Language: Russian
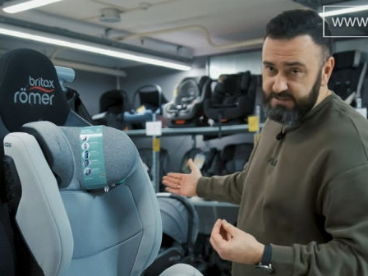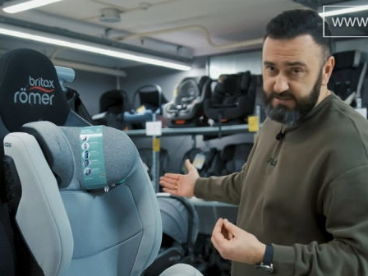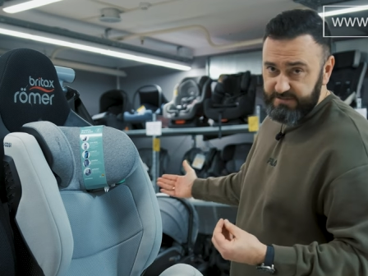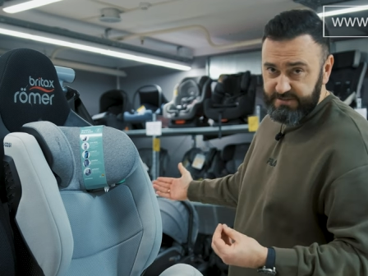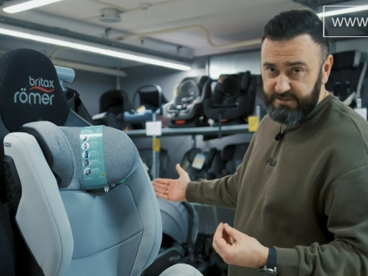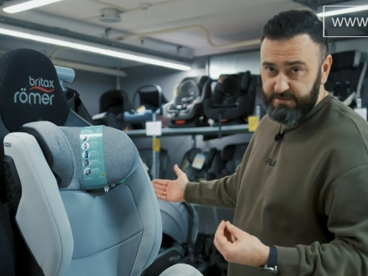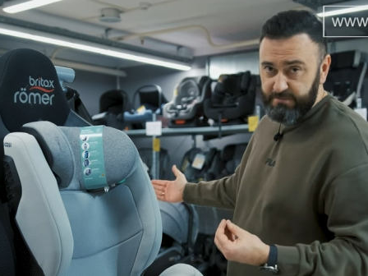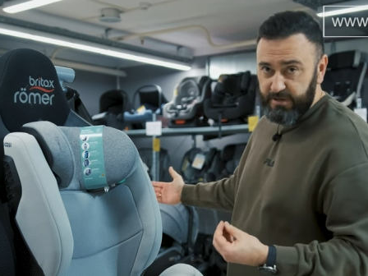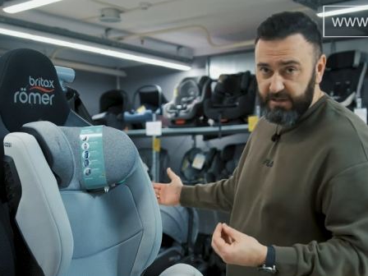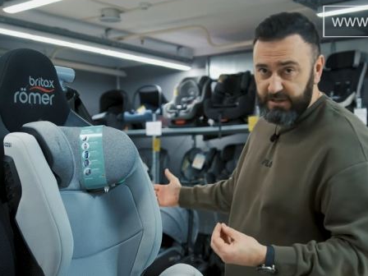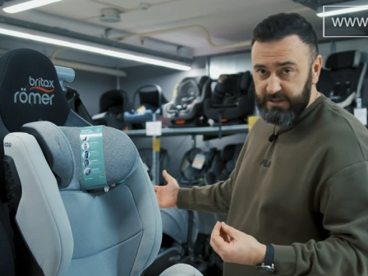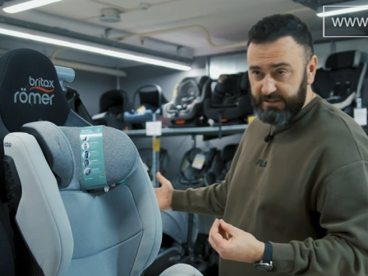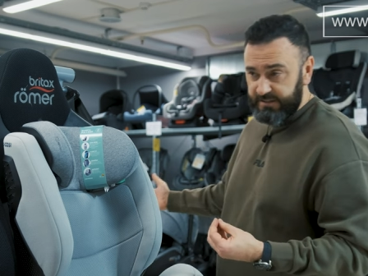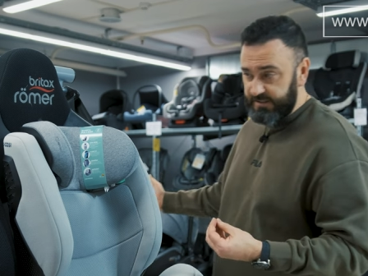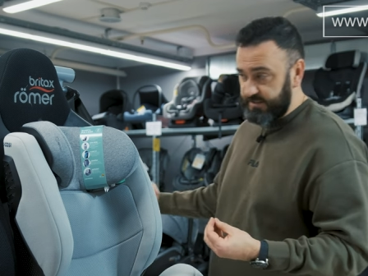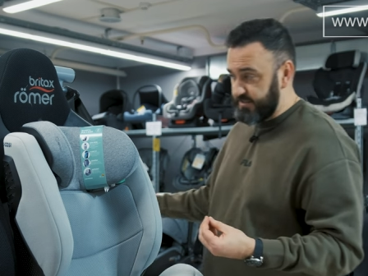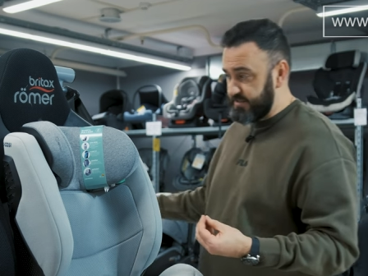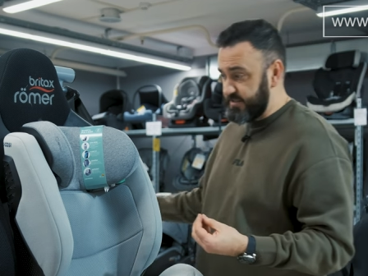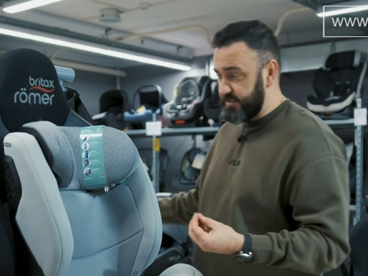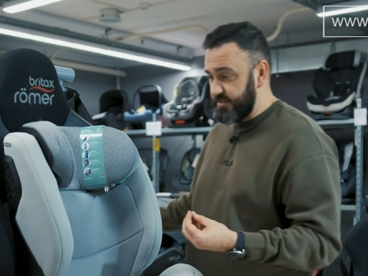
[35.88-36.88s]
совсем
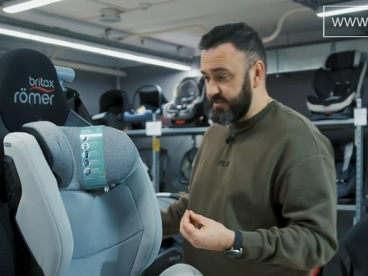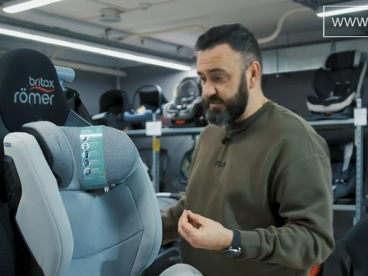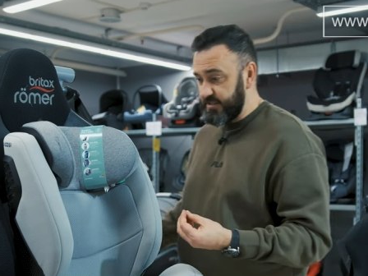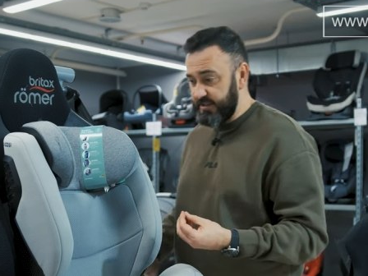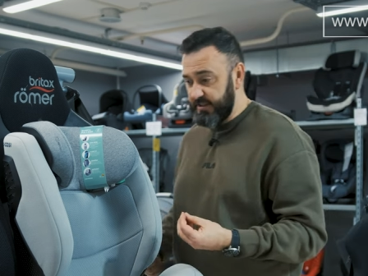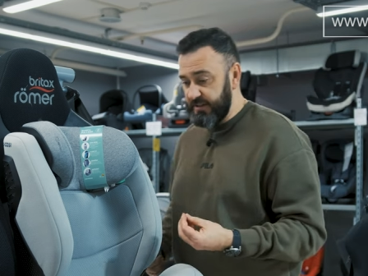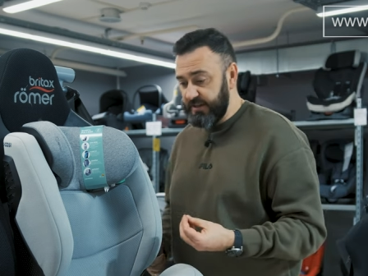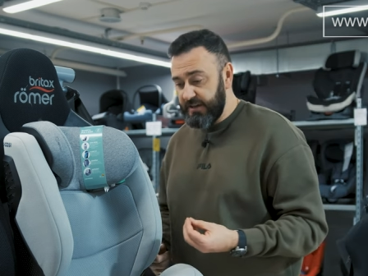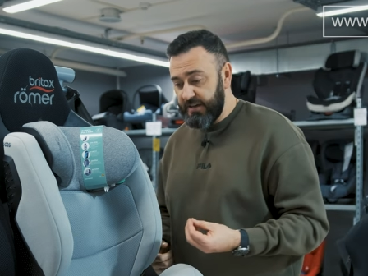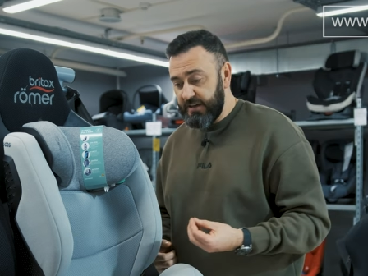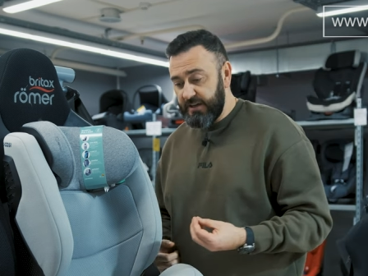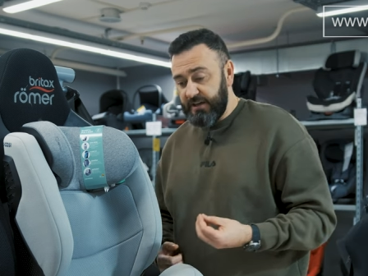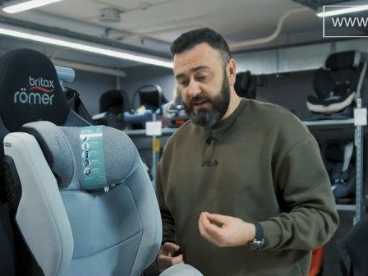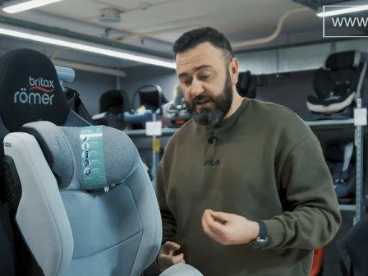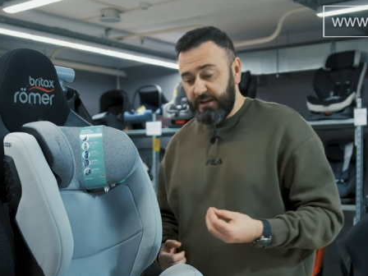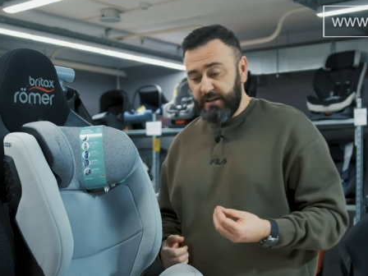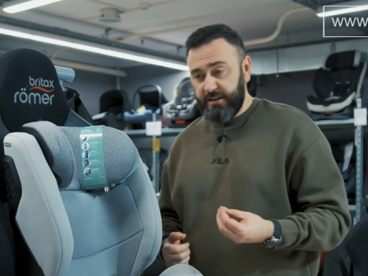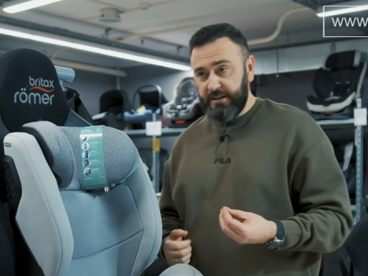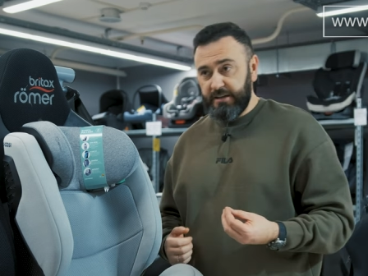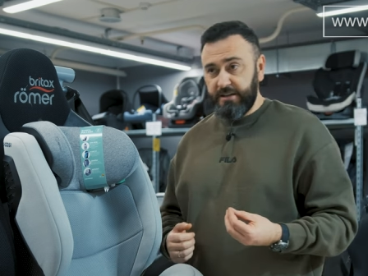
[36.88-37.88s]
маленьких детей.
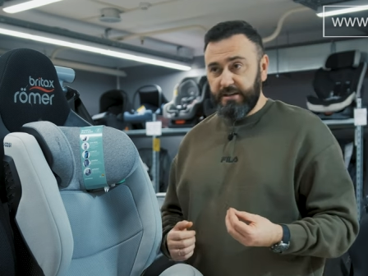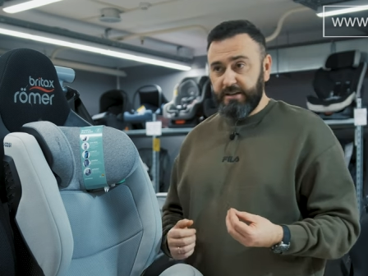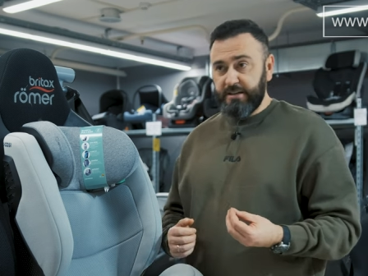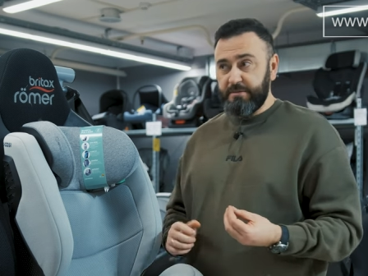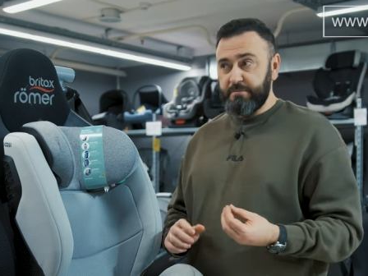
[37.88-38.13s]
А,